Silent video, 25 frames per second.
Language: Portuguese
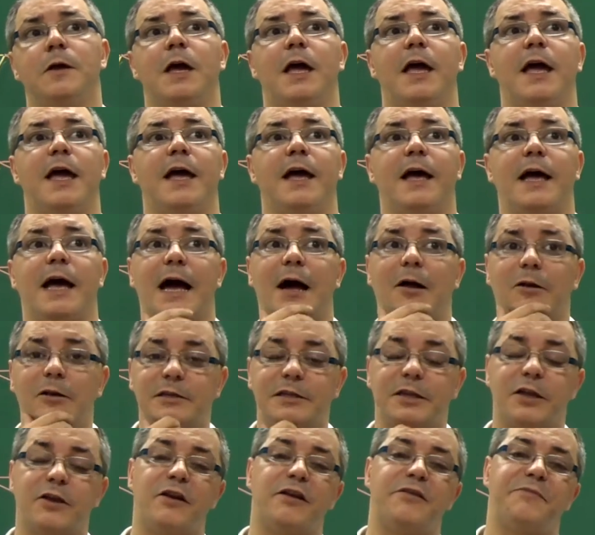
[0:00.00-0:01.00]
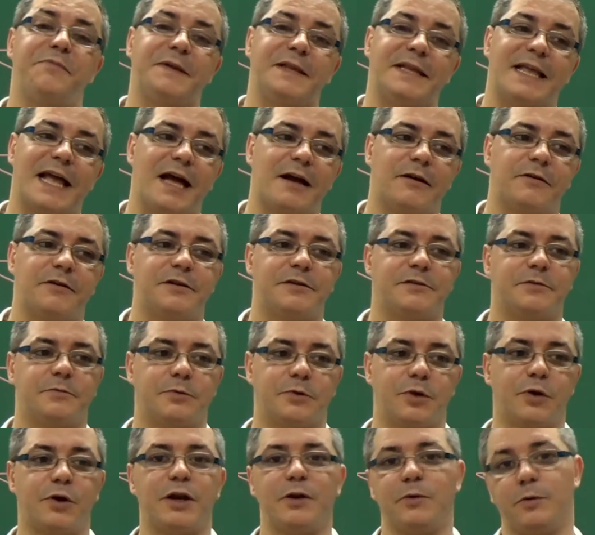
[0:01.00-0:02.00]
É, a aula de Teorema de Pitágoras, o,
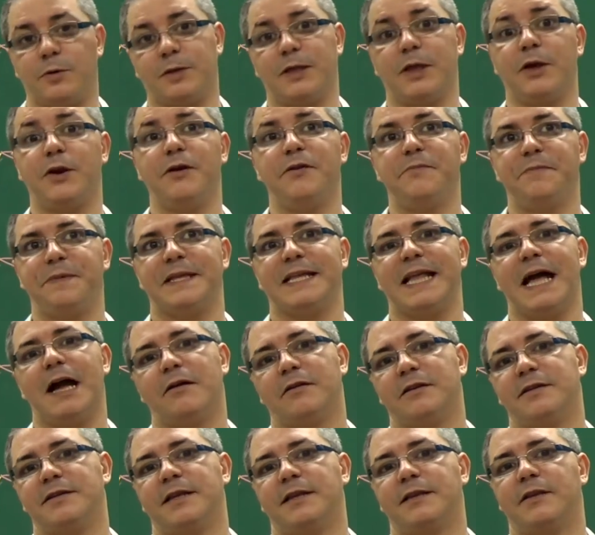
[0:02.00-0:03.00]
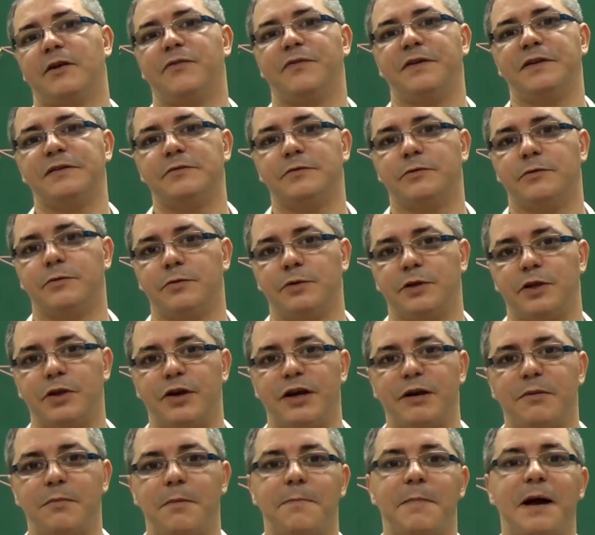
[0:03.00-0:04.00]
o Teorema de Pitágoras é talvez o, o,
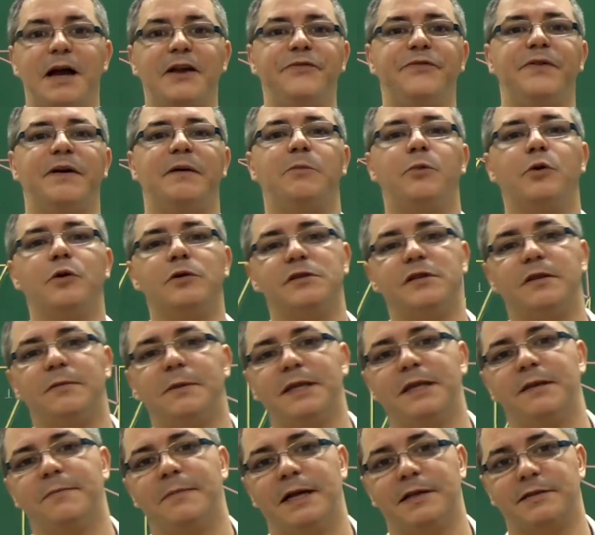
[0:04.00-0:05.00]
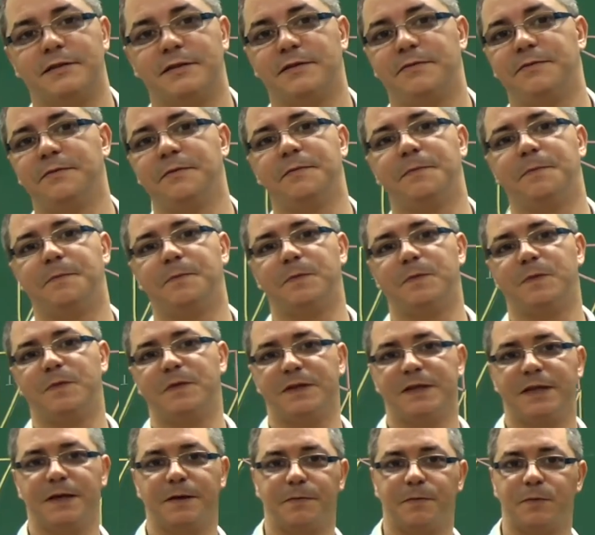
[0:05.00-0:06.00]
teorema mais famoso da matemática. Se
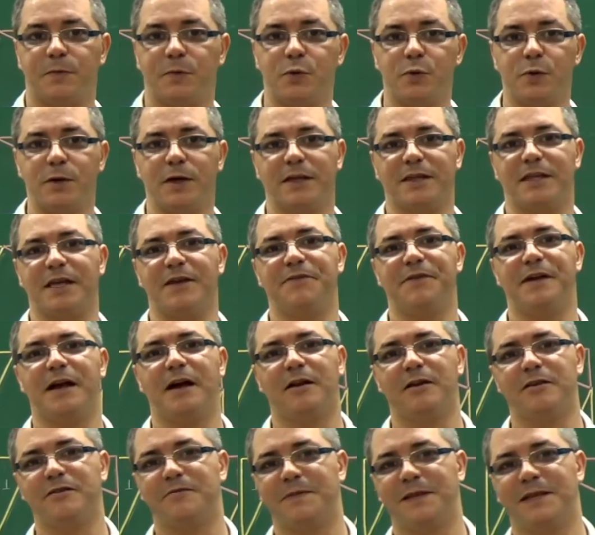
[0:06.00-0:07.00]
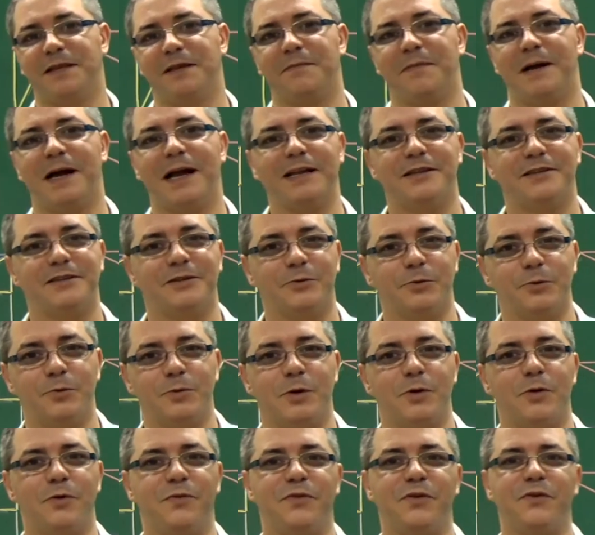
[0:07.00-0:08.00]
você nunca teve aula de matemática ou
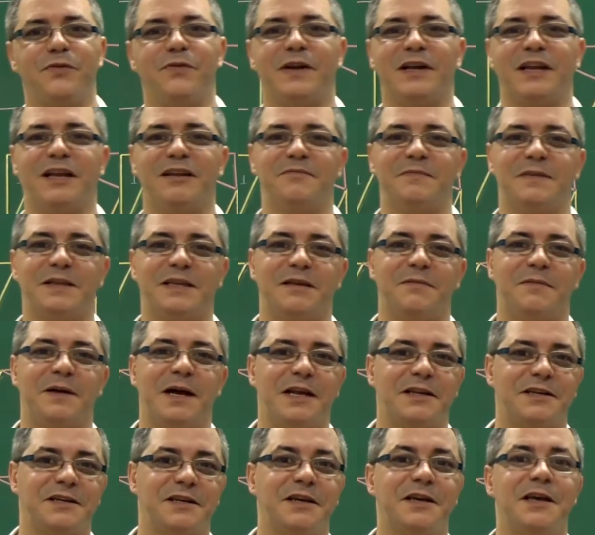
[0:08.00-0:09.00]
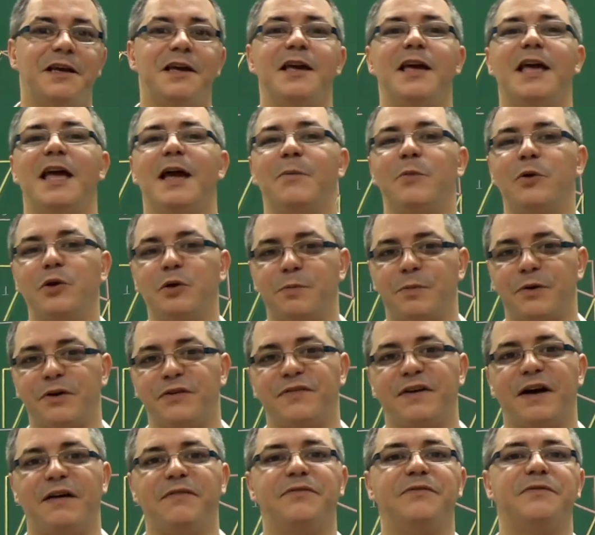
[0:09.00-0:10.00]
nunca ouviu falar de matemática, é muito
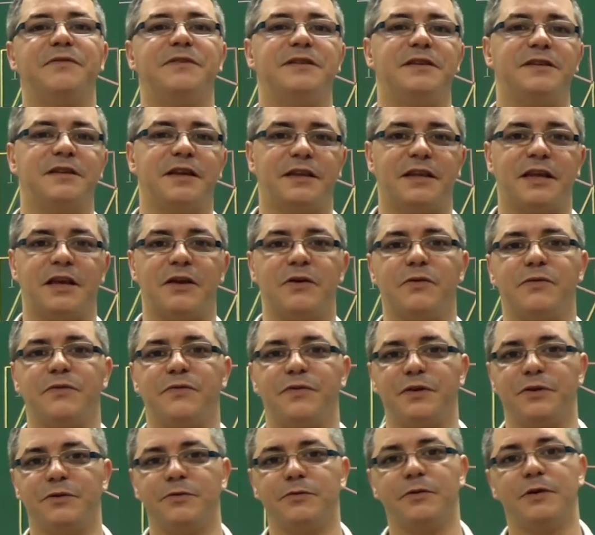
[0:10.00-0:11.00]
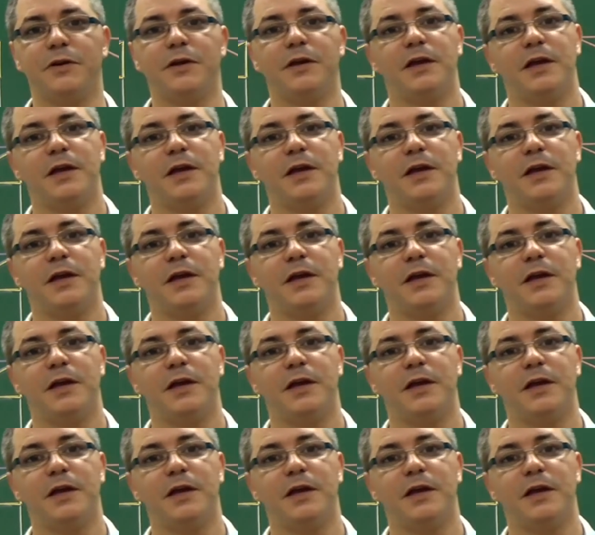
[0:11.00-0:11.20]
provável que você já tenha ouvido